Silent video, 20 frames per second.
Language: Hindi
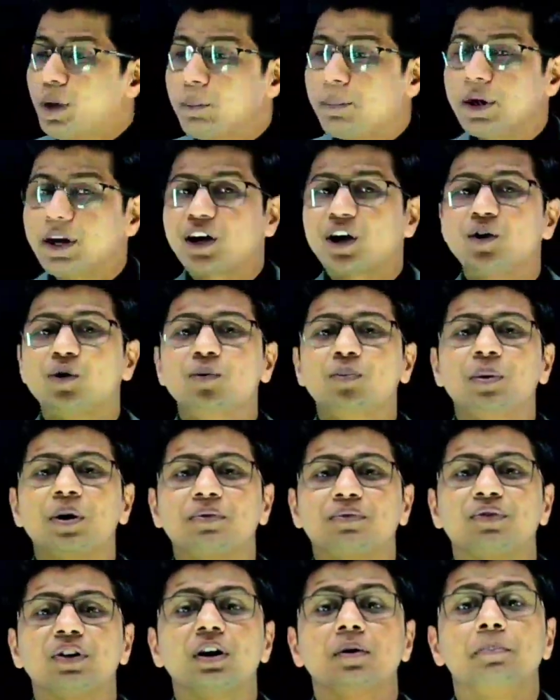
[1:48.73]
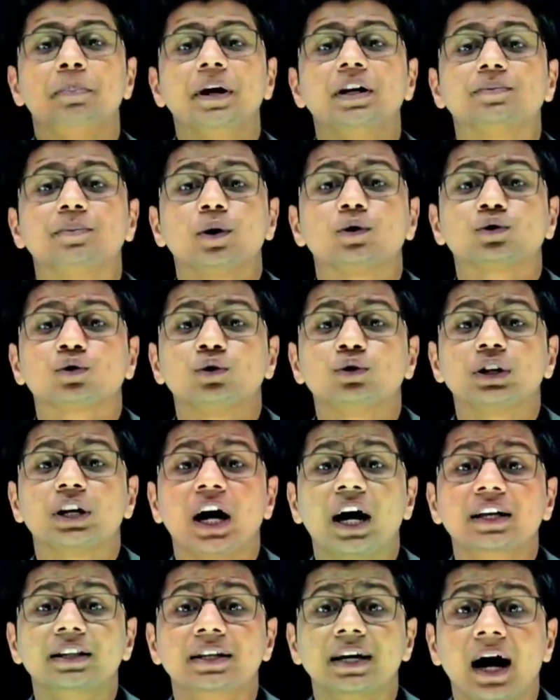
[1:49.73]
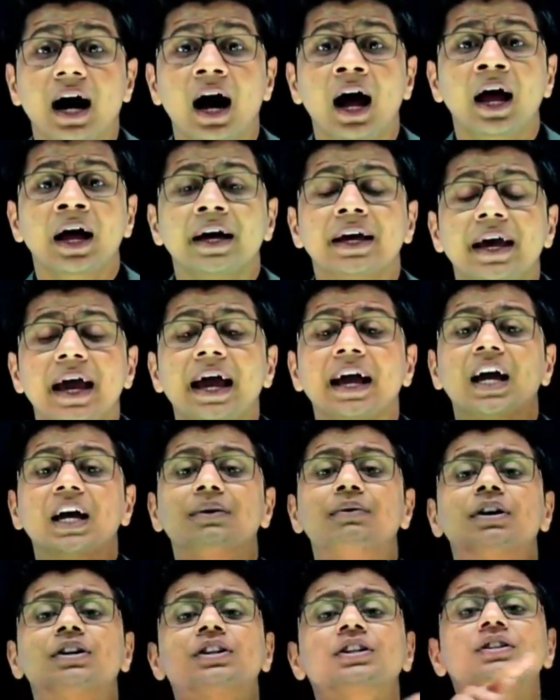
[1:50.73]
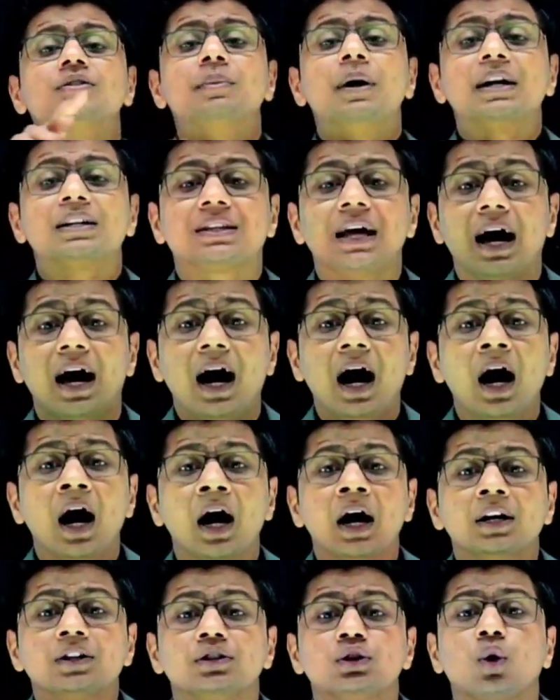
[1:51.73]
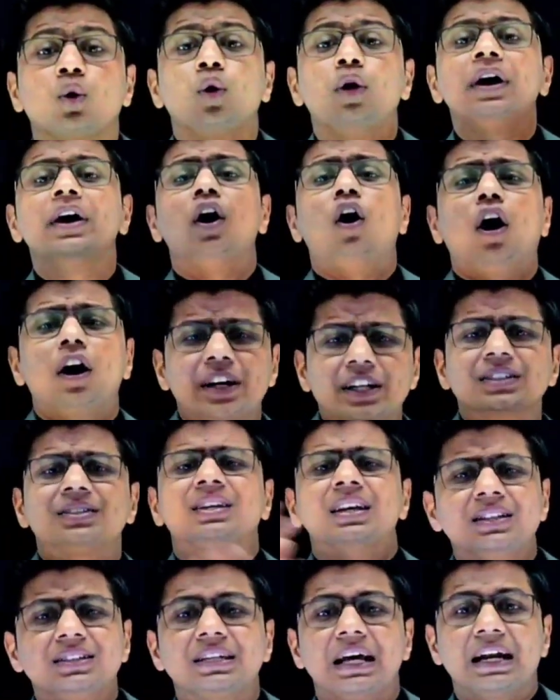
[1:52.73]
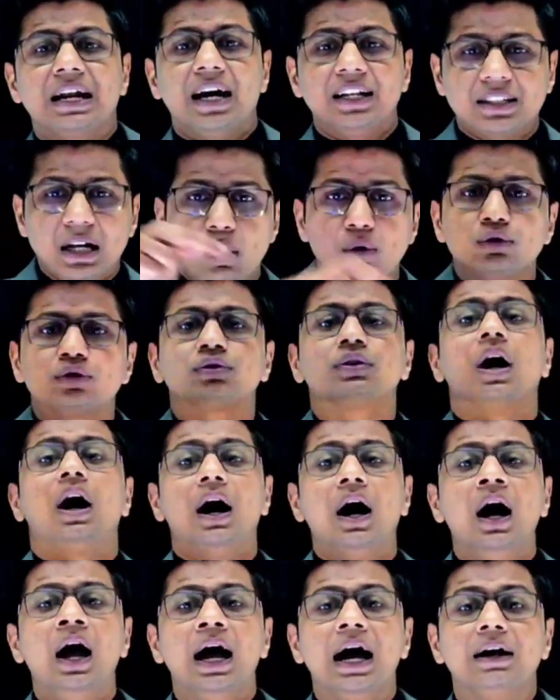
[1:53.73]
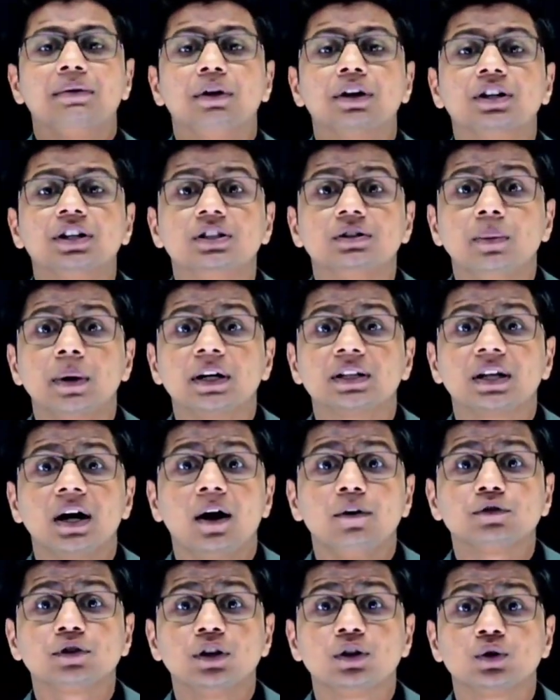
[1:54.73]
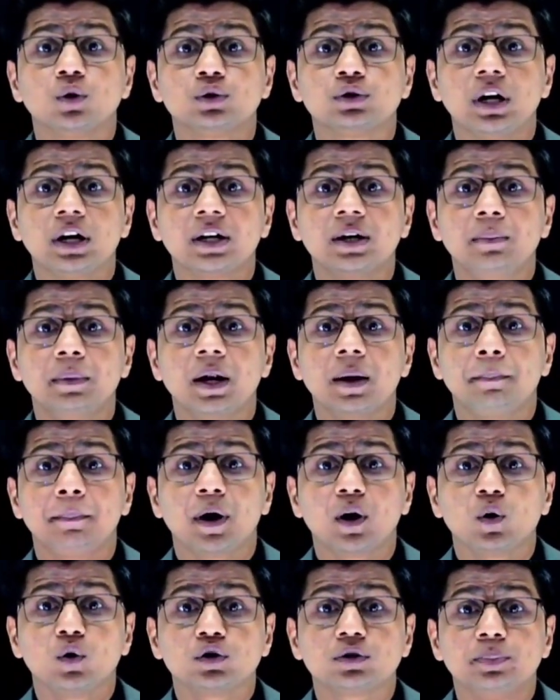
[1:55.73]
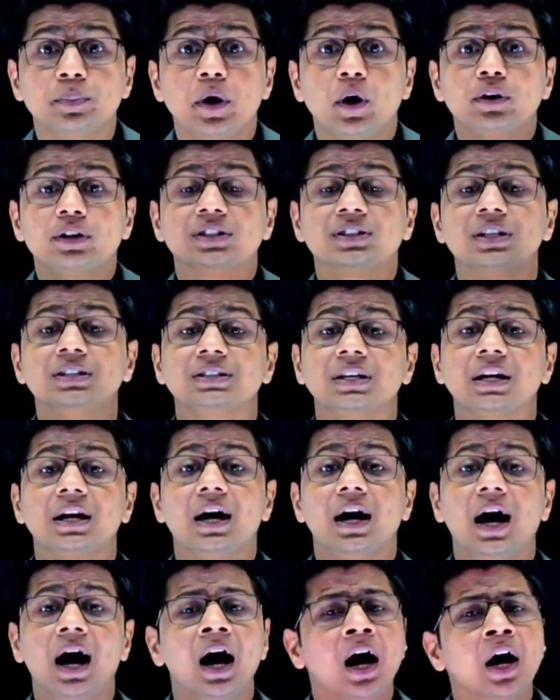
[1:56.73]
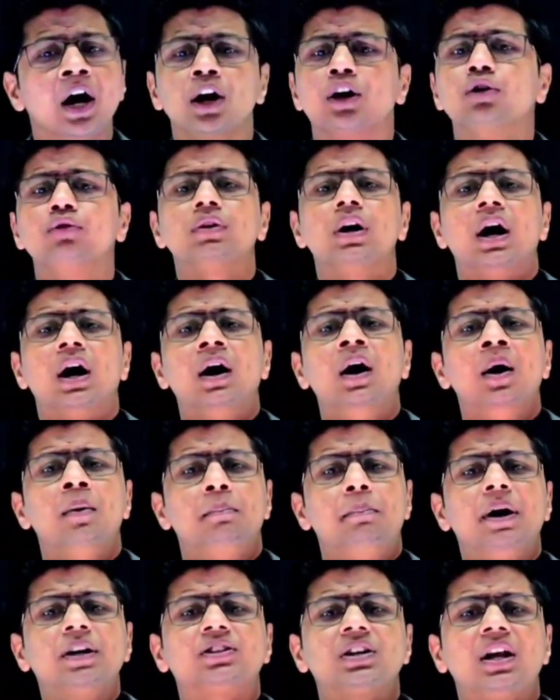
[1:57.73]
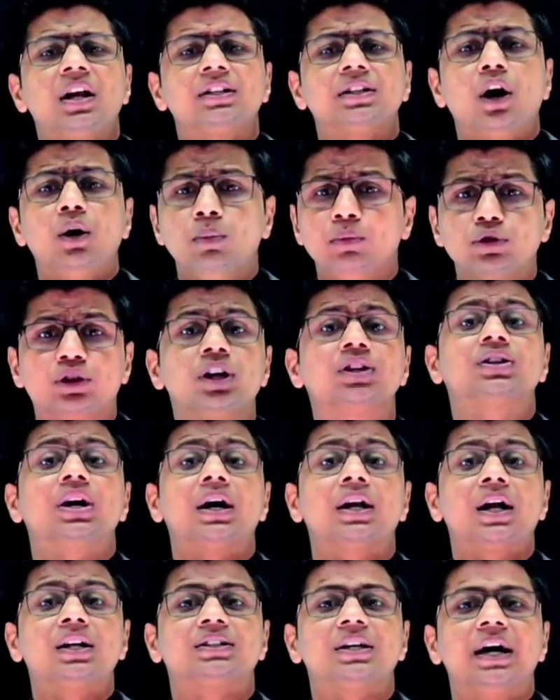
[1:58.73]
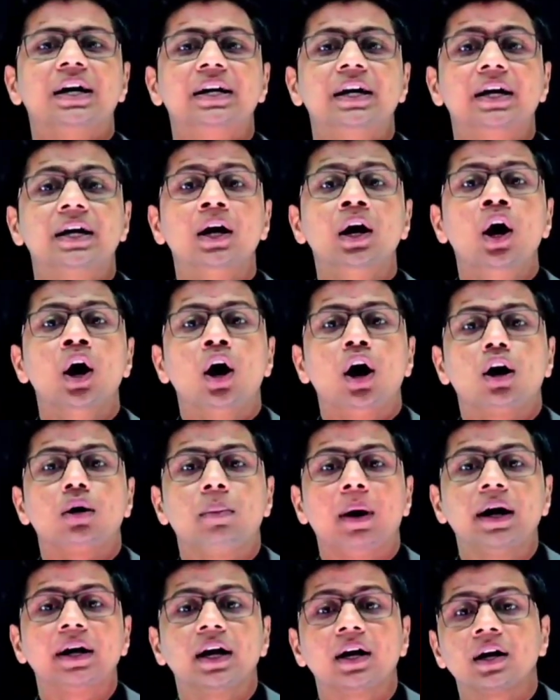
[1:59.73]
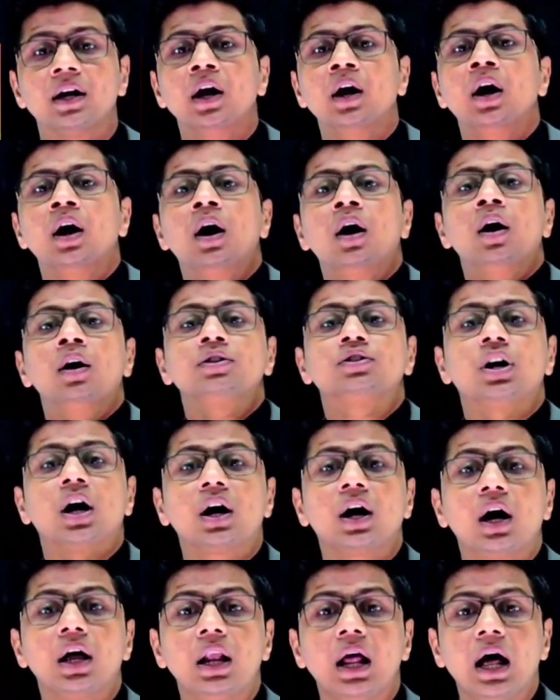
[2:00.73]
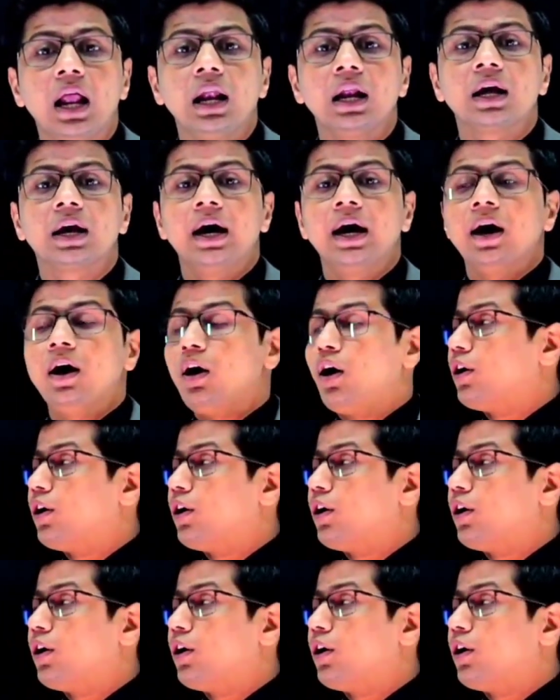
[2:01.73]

पेपर के ऊपर फ्रंट पेज पर उसको दिखाई दिया कि एक एडवर्टीजमेंट था जो कोई ऑडिशन चल रहा था उसका एडवर्टीजमेंट था उसने सोचा कि मेरे पड़ोस में ऑडिशन चल रहा क्यों ना मैं चला जाऊं मुझे जाना चाहिए और माइडियर छंगलाल छंगालाल गया